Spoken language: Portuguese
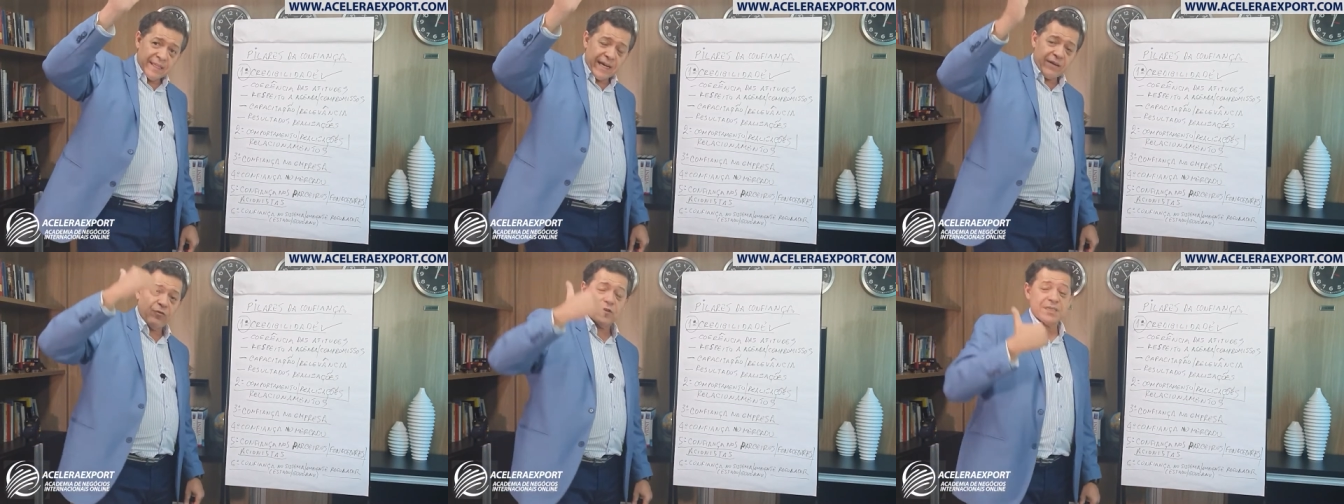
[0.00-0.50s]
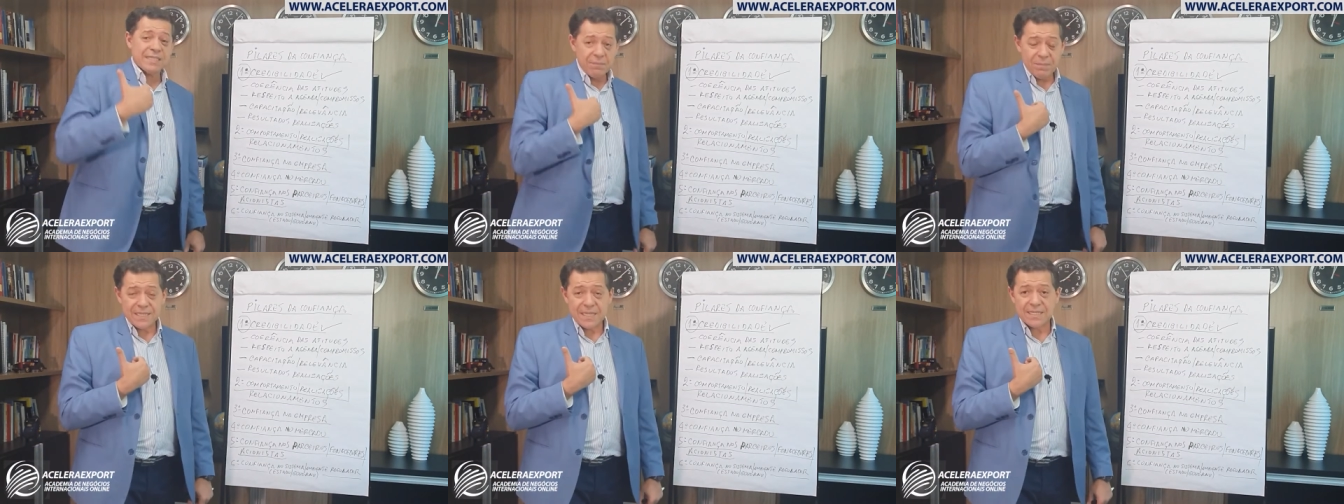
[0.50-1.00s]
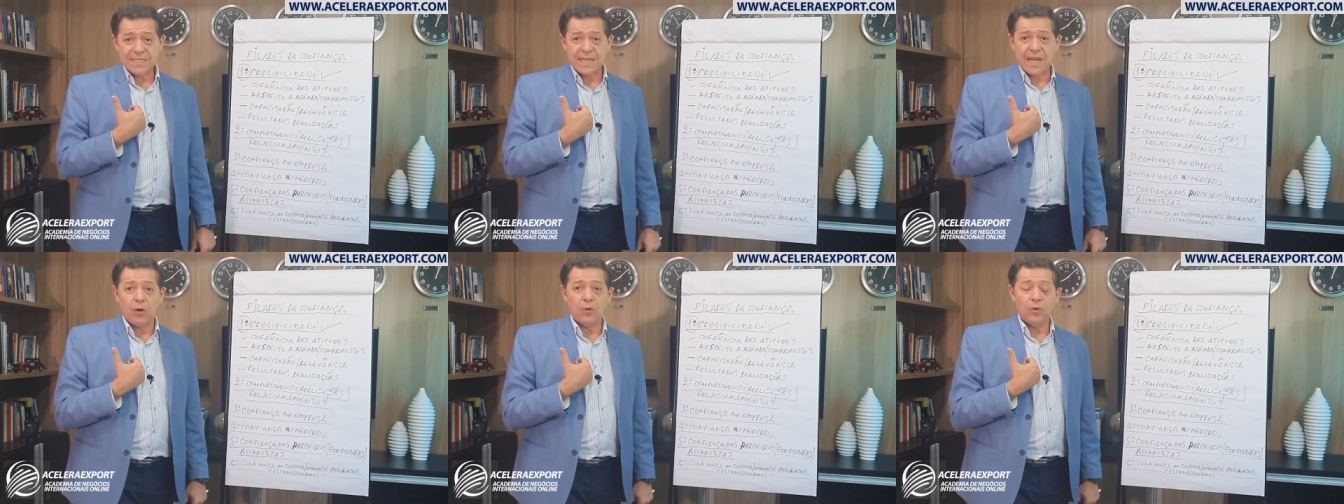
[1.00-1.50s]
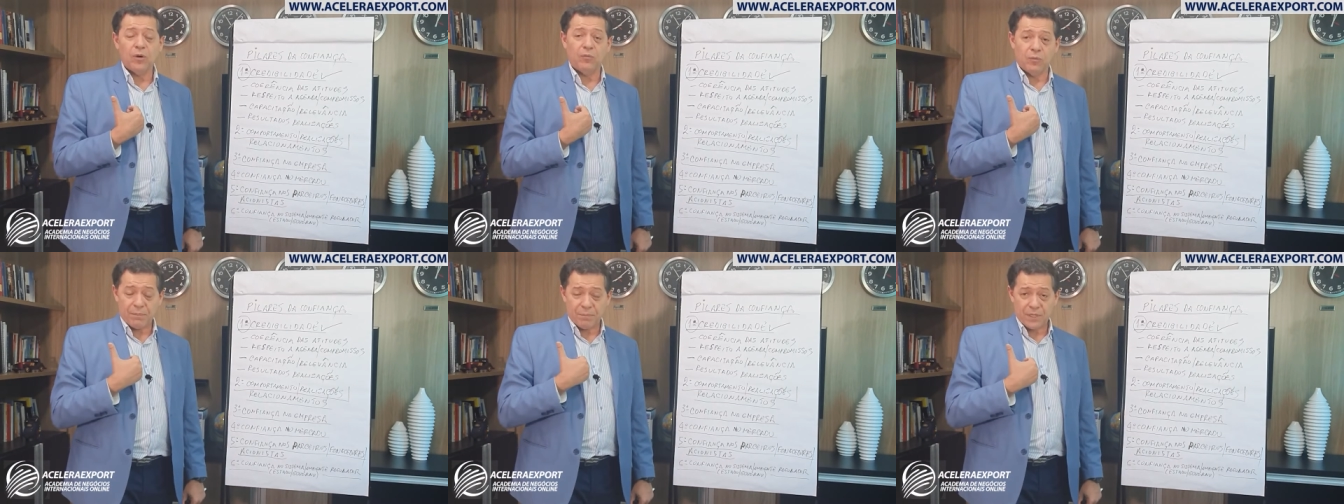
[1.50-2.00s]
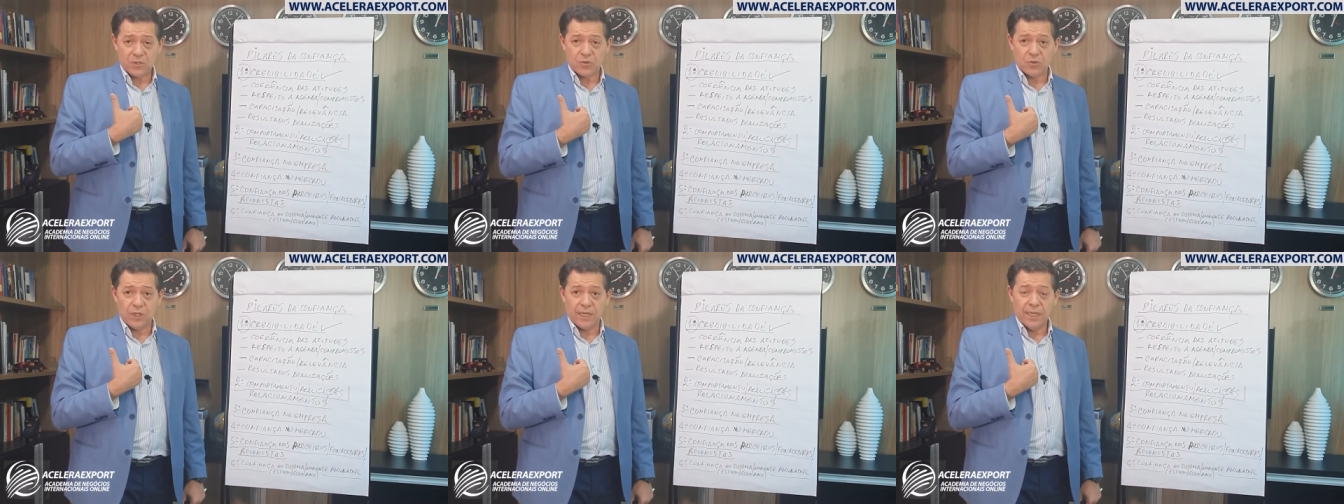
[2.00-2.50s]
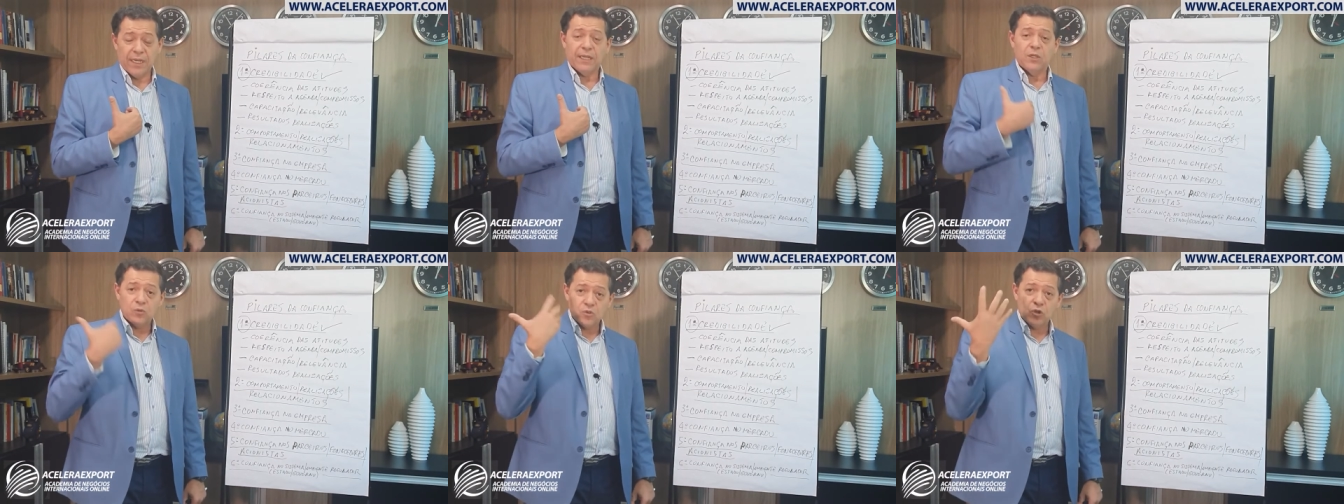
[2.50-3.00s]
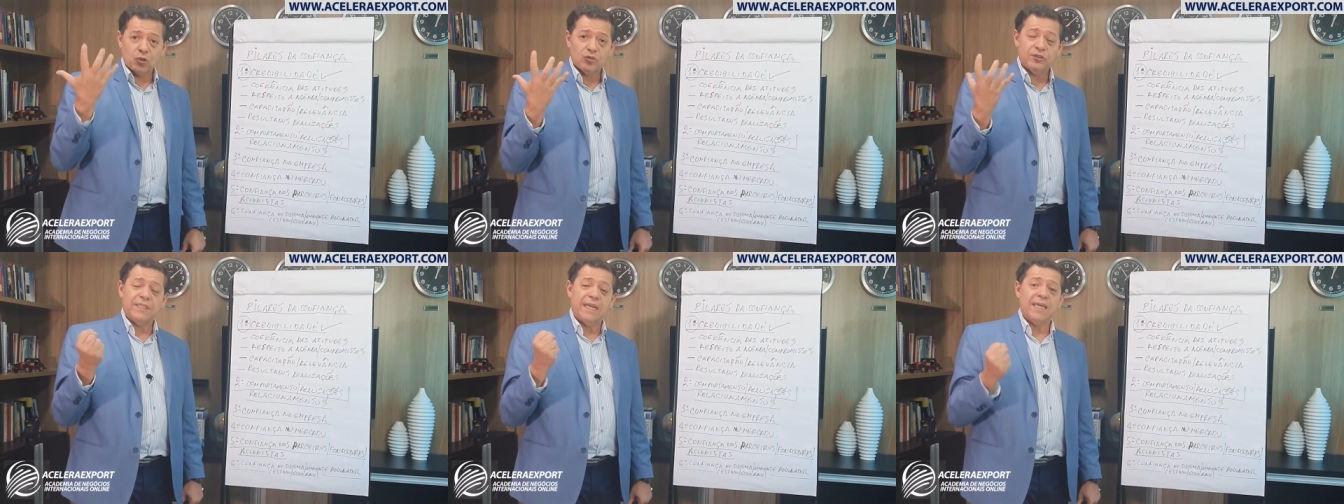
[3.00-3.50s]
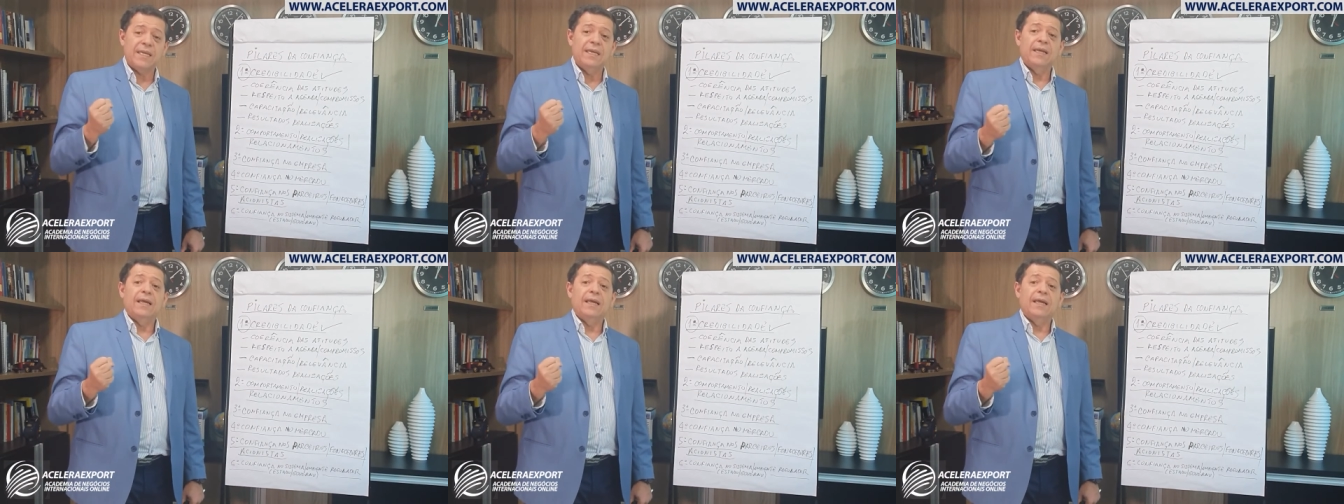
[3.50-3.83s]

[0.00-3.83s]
é, você precisa ser algo, uma pessoa que os outros têm